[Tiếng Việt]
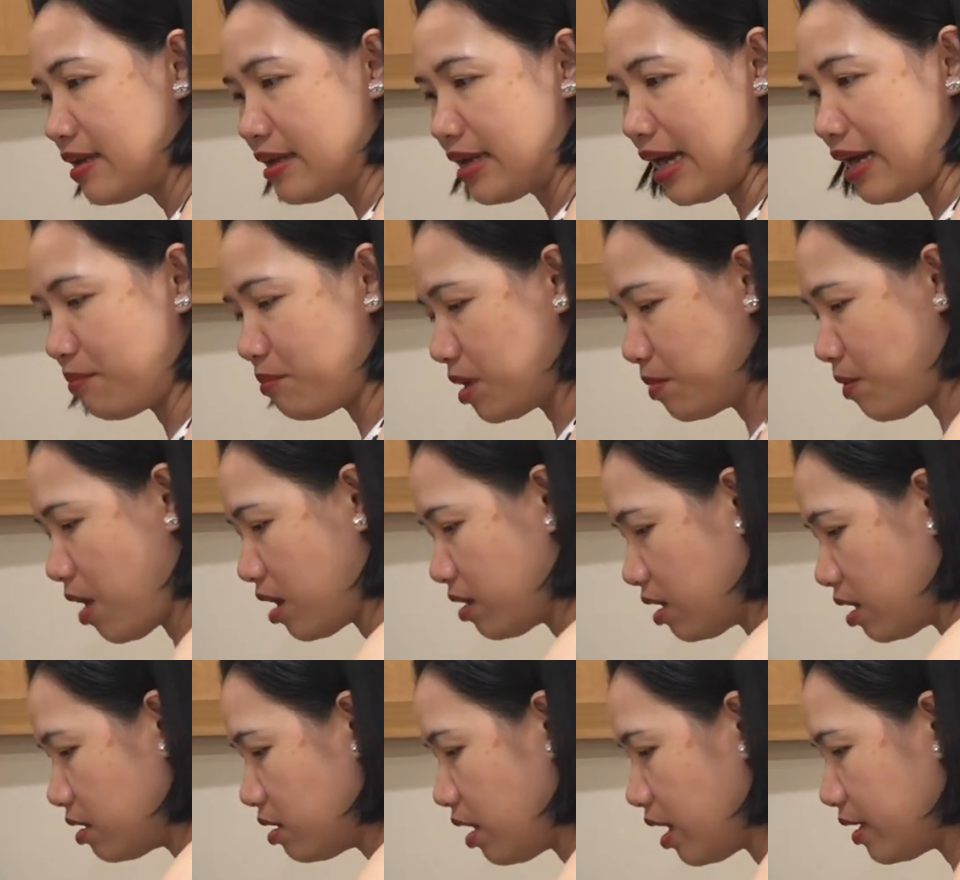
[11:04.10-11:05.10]
cắt mình bỏ
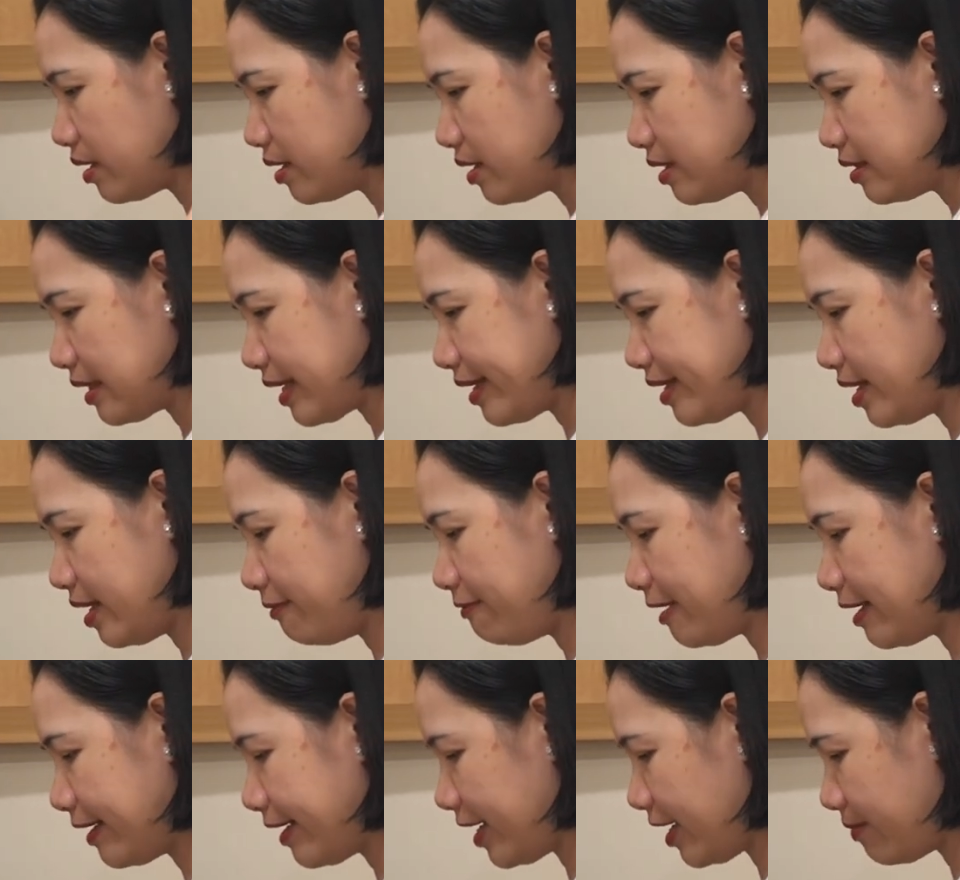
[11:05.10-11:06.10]
thử thôi tại vì ở
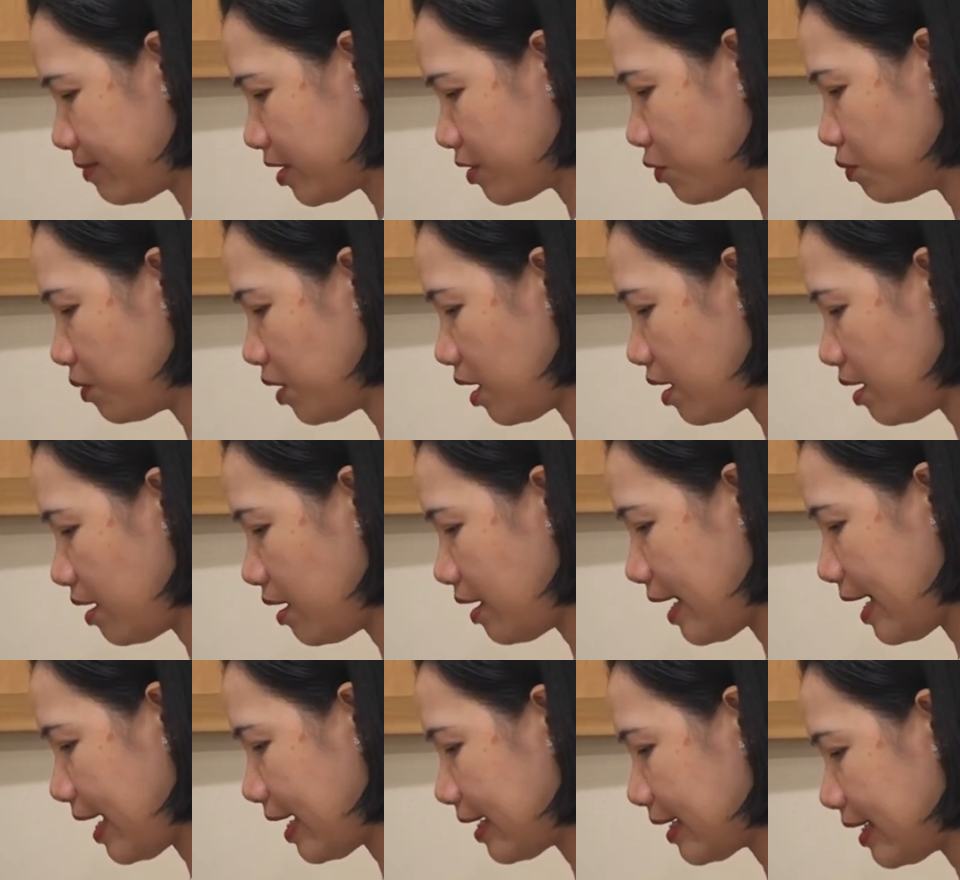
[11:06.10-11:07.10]
Phan Rang mình cũng có
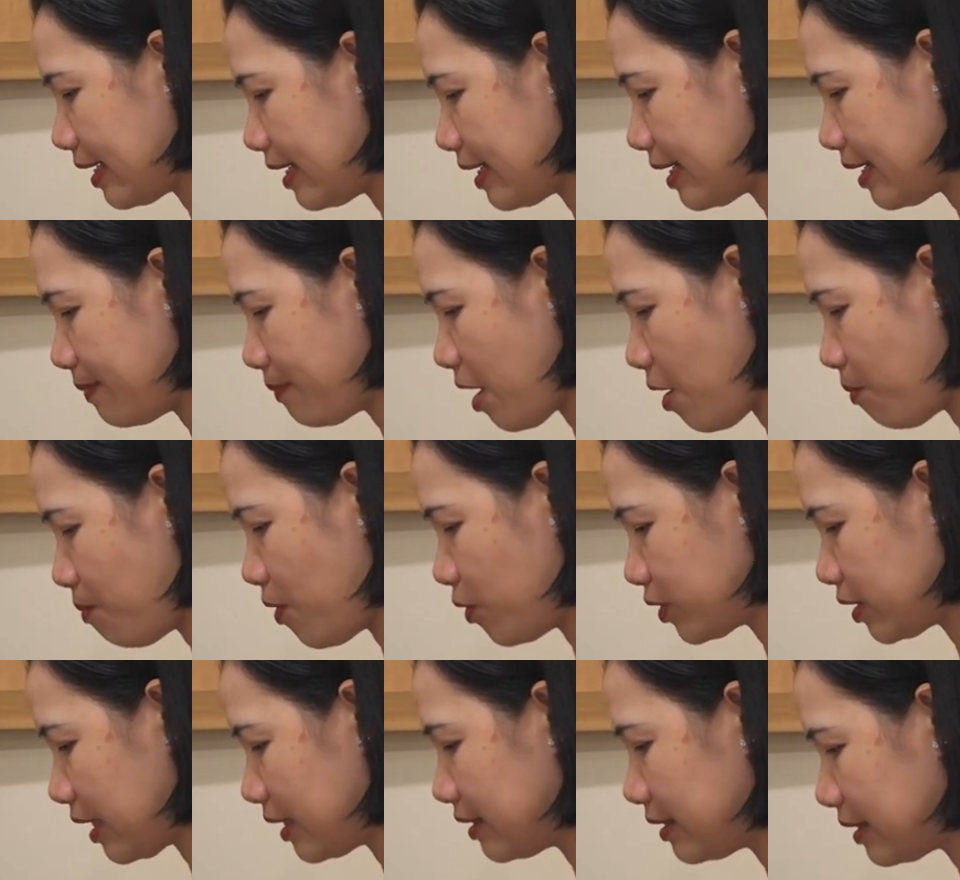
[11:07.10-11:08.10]
ăn cái cái bông màu
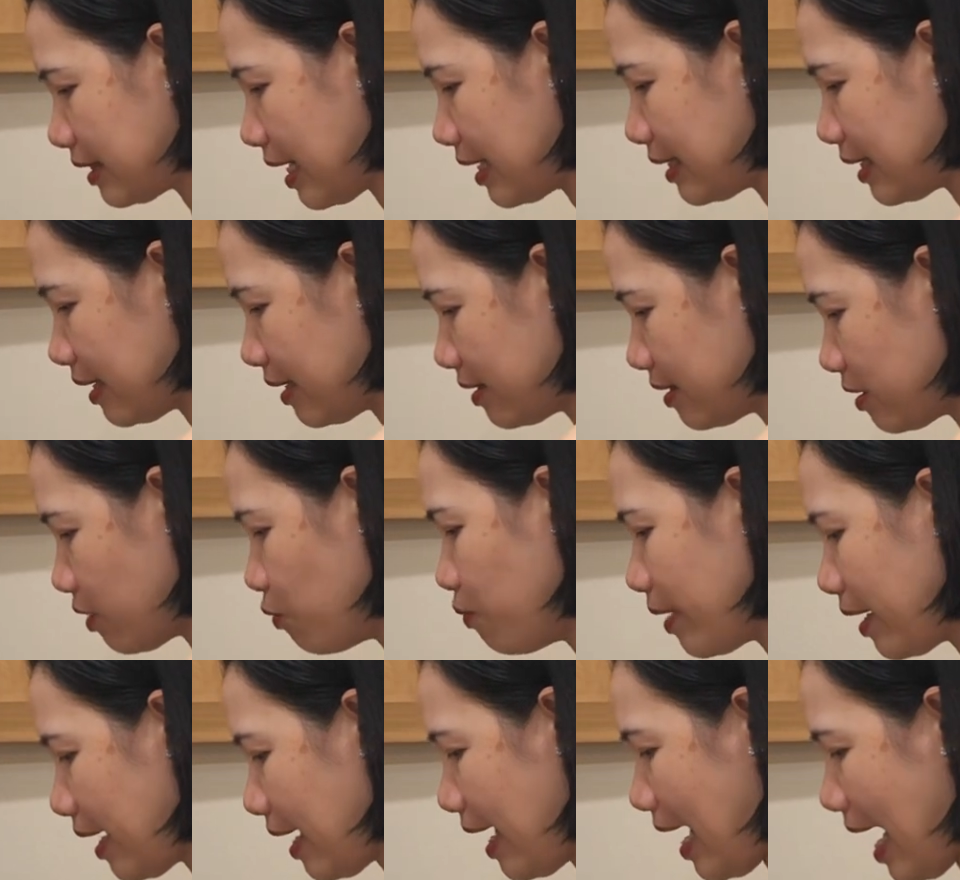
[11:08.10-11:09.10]
xanh xanh đó cũng
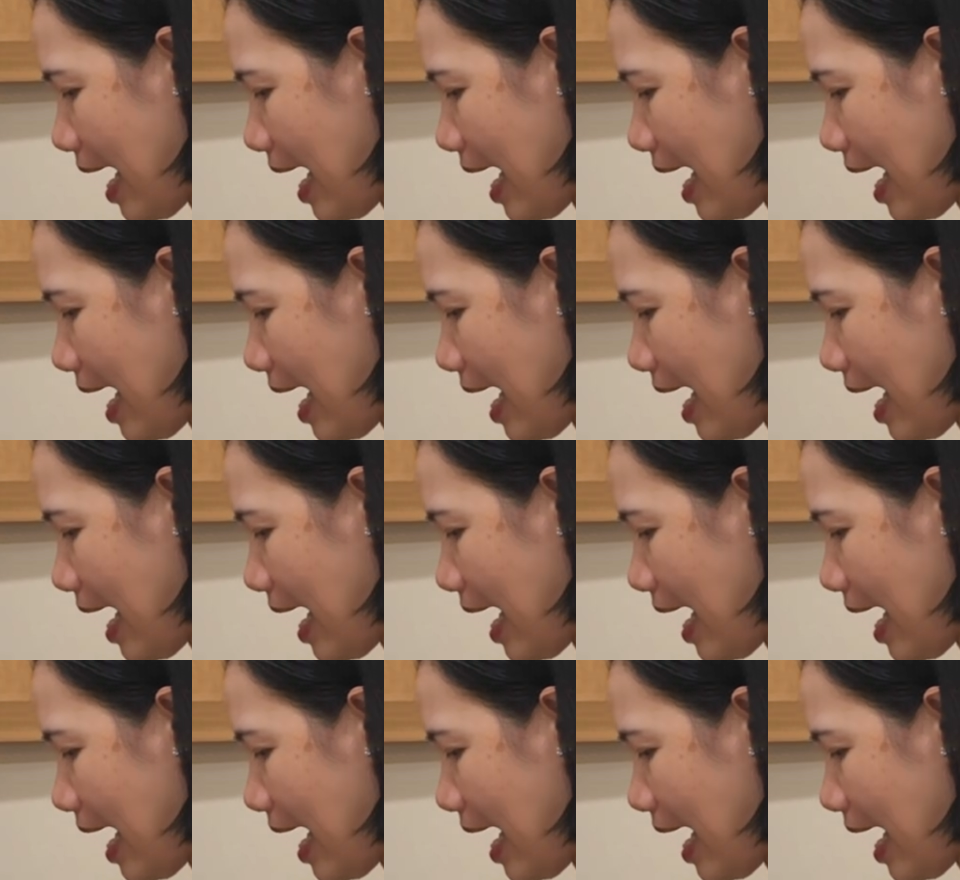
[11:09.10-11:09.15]
cái